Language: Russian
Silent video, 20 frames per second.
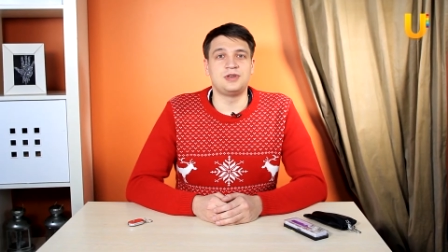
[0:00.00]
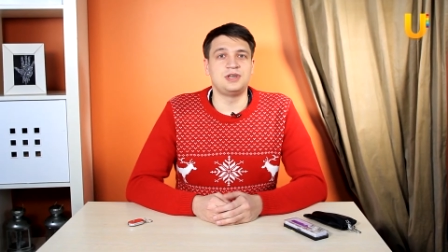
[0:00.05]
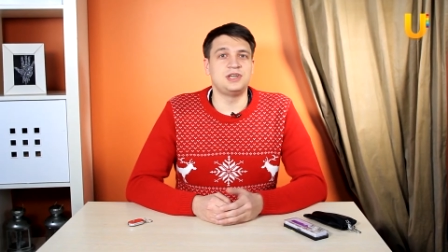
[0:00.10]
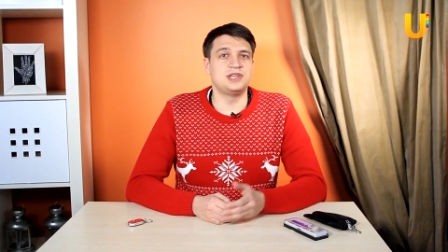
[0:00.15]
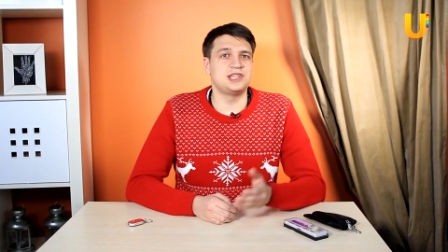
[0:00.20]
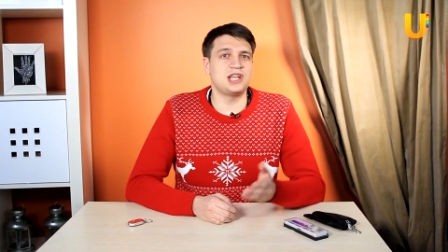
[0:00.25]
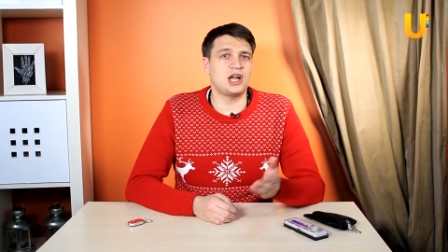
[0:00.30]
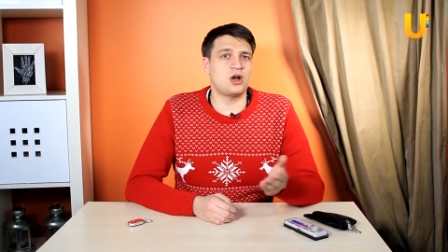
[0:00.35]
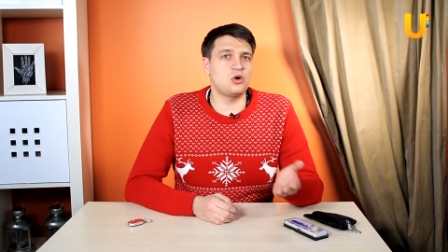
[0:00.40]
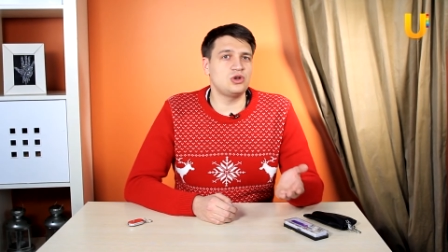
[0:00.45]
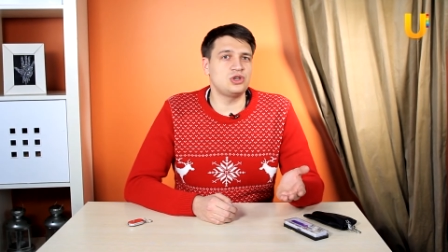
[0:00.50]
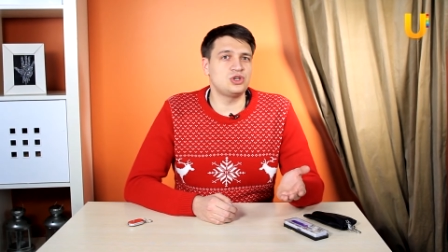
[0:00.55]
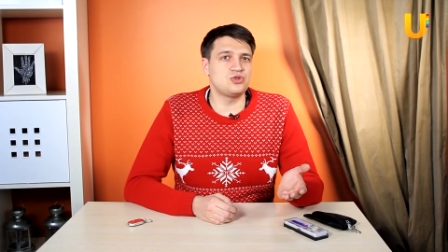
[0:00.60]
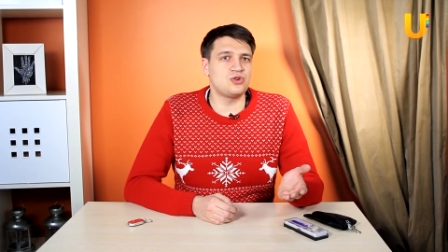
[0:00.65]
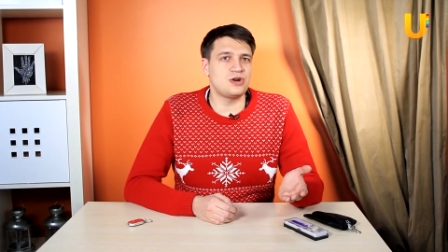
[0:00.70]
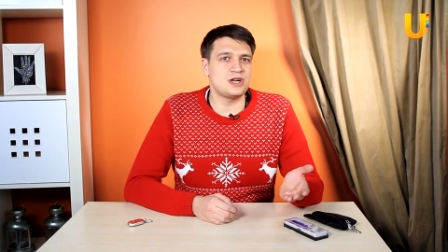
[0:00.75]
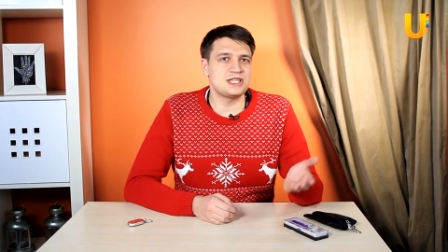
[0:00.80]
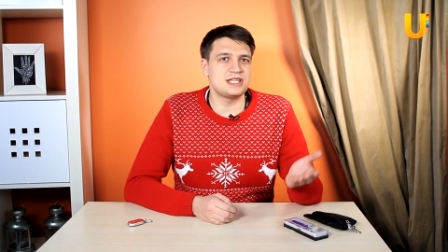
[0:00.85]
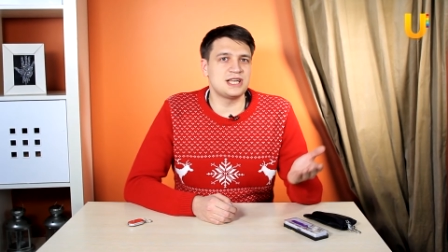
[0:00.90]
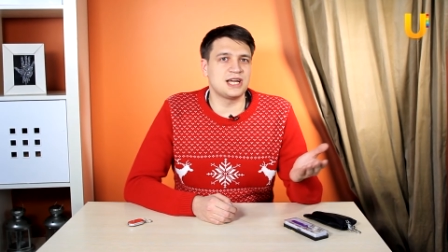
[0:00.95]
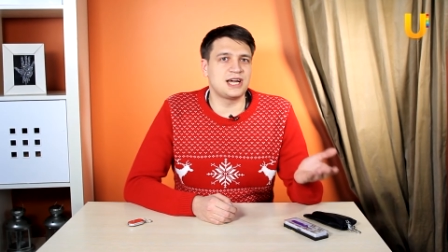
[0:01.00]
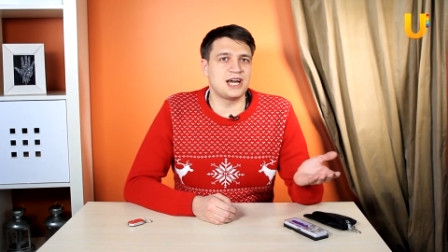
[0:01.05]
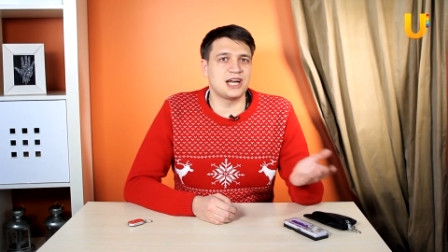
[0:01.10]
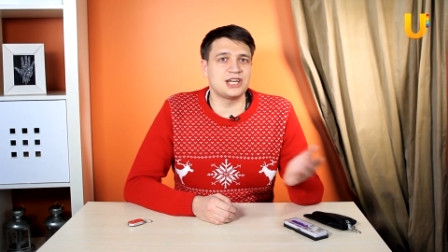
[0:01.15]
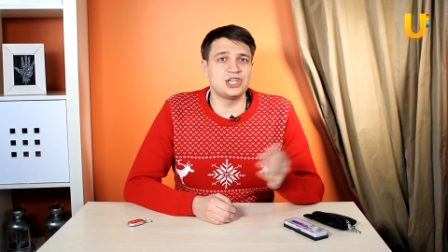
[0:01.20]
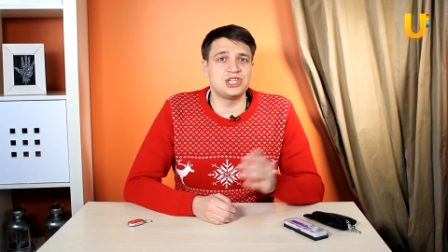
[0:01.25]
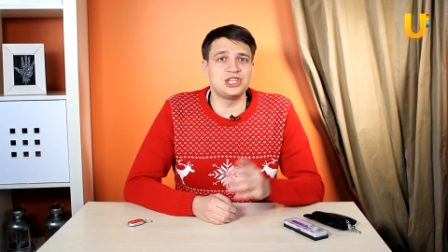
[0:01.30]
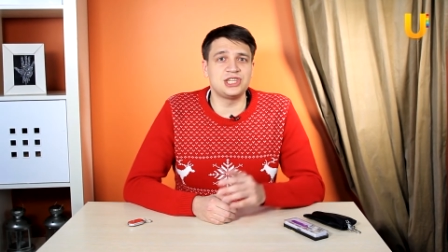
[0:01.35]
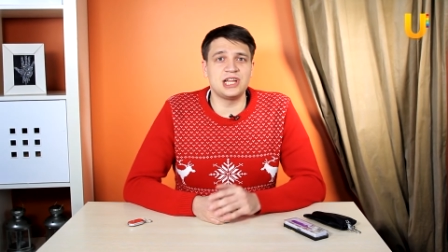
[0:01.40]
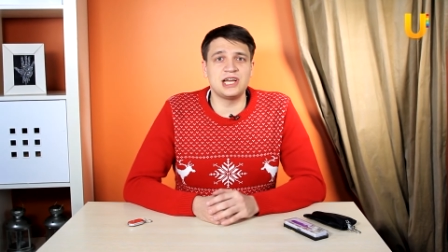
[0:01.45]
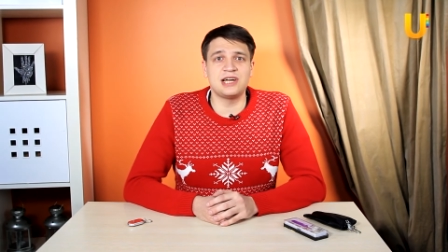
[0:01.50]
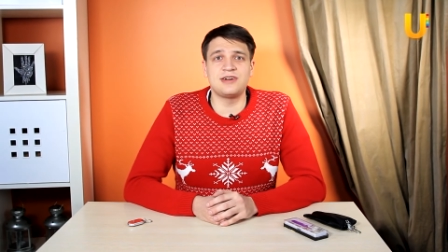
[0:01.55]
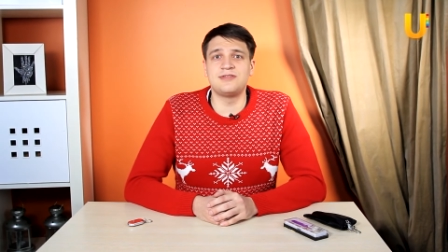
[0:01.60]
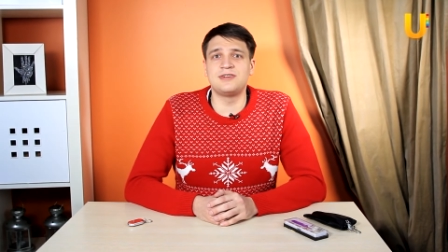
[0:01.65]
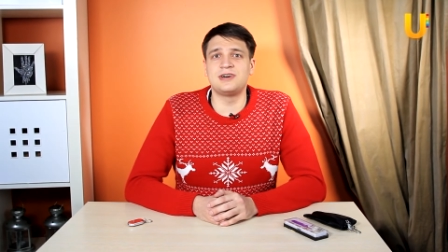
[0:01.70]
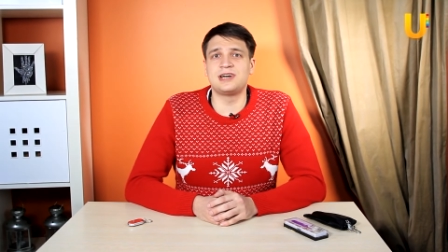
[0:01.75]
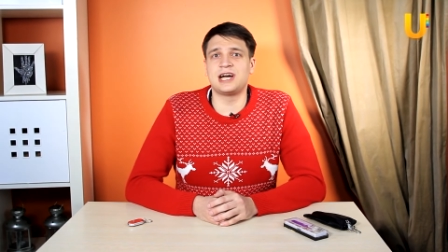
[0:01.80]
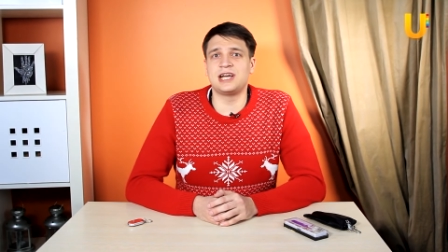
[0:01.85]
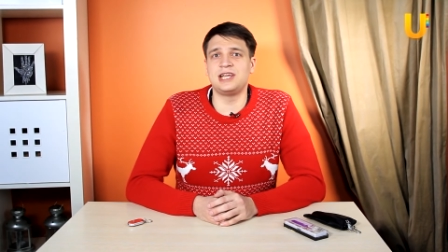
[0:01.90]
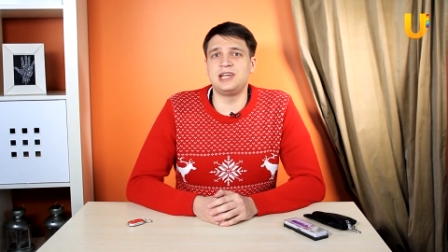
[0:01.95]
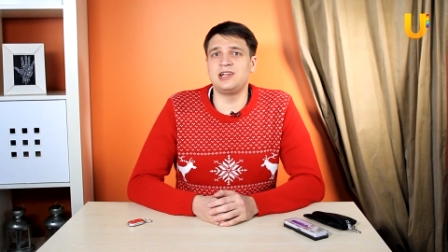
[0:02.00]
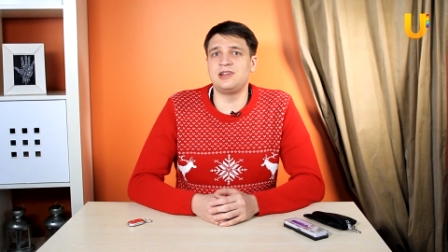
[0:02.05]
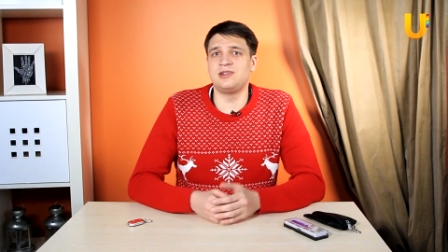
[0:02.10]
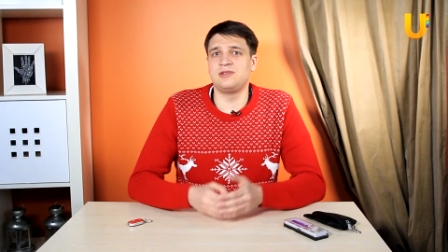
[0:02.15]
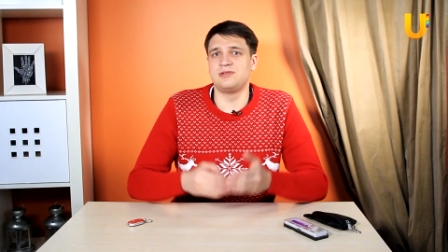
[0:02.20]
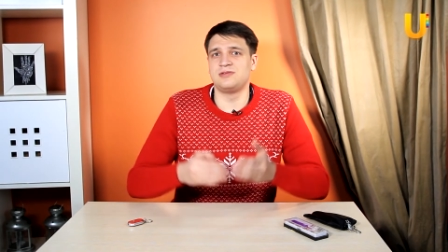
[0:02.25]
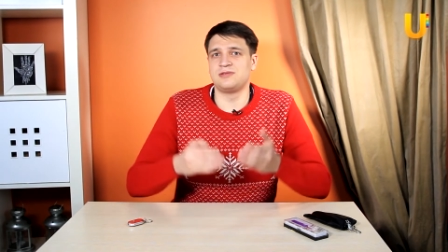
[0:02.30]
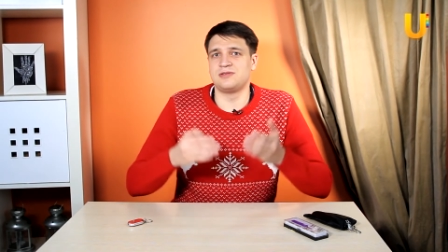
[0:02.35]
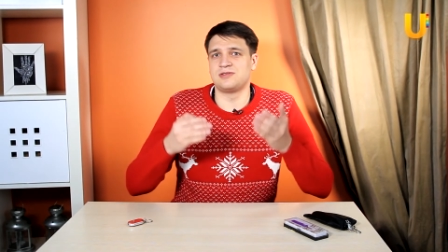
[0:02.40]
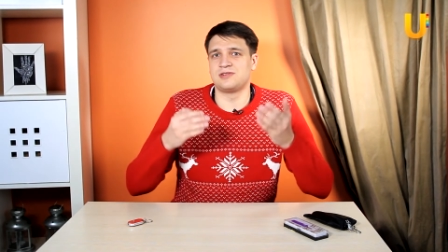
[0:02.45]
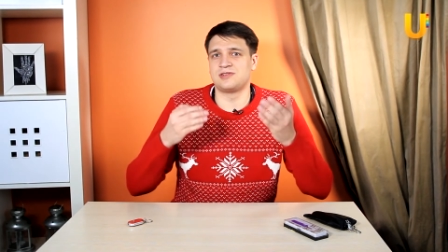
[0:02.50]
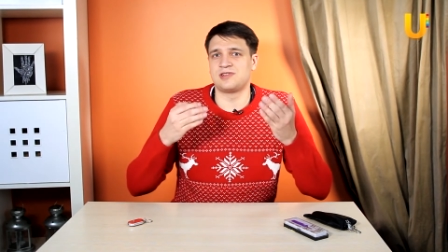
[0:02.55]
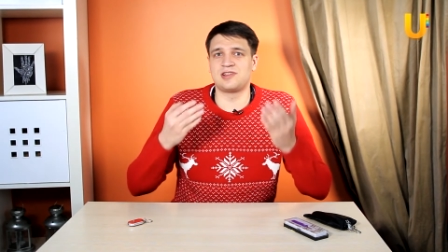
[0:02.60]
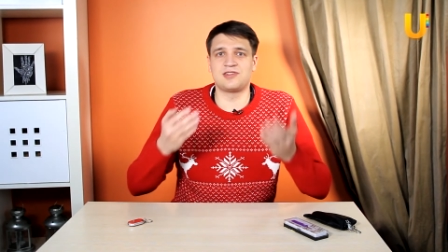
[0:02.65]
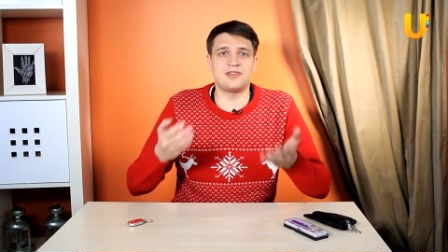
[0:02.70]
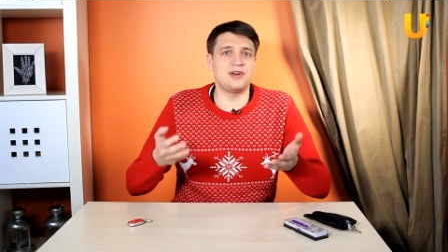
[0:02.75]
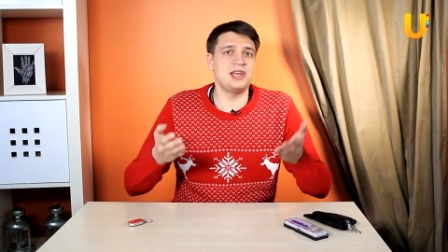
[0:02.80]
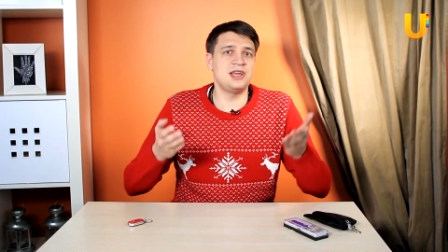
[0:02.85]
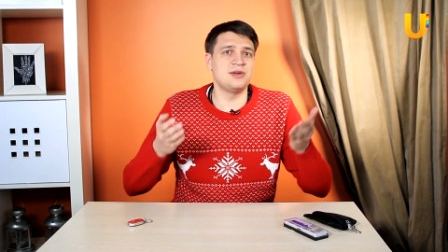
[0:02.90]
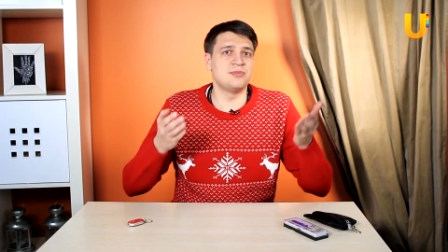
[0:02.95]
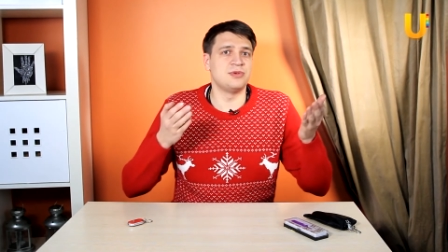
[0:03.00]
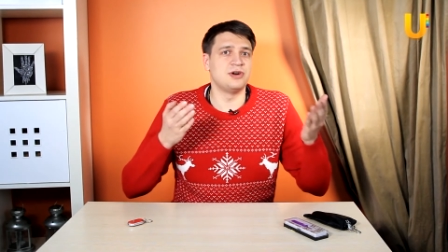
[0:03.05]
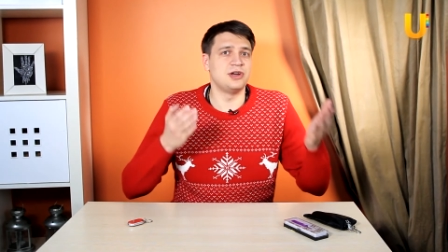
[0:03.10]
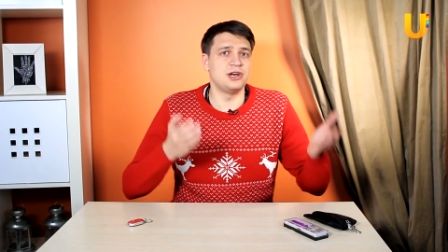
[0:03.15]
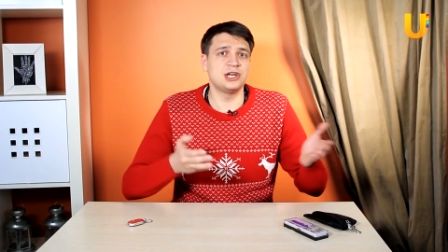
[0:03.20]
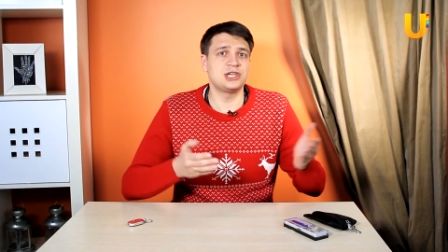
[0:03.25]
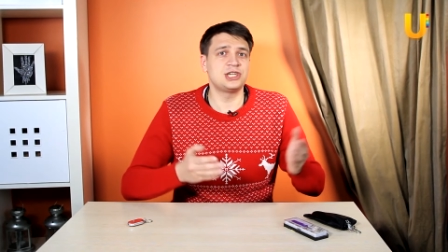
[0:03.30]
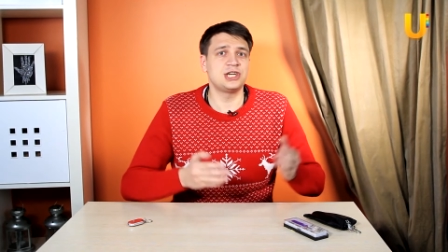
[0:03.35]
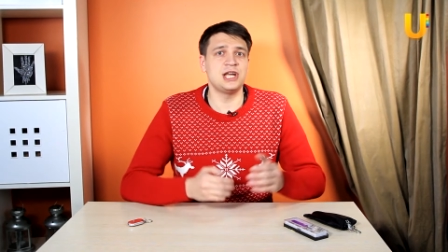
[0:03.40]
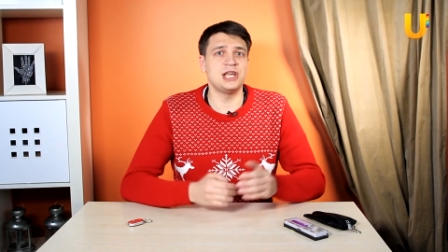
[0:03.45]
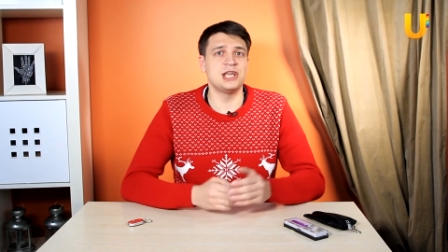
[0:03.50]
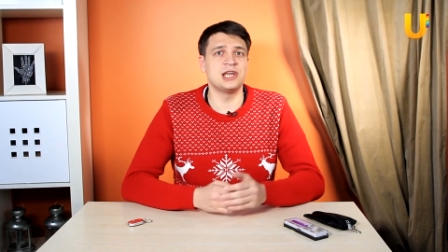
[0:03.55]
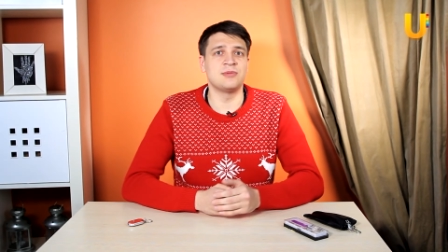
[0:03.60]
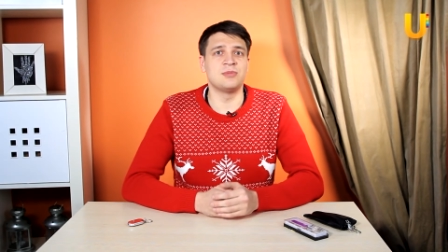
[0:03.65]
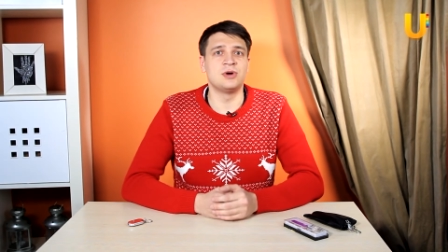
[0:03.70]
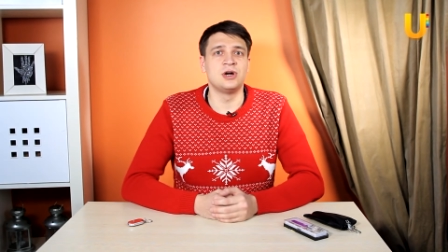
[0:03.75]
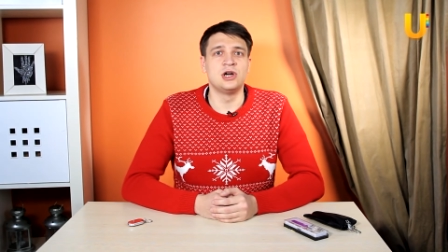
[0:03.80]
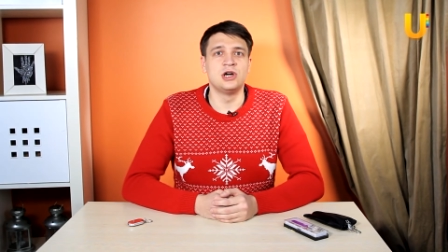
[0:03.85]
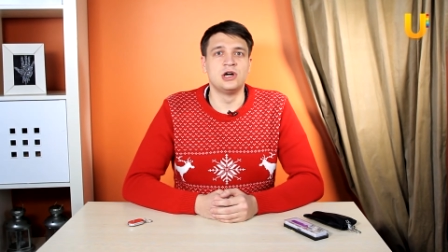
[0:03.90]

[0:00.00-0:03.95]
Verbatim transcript: Из такой ситуации каждый человек выходил со своим решением.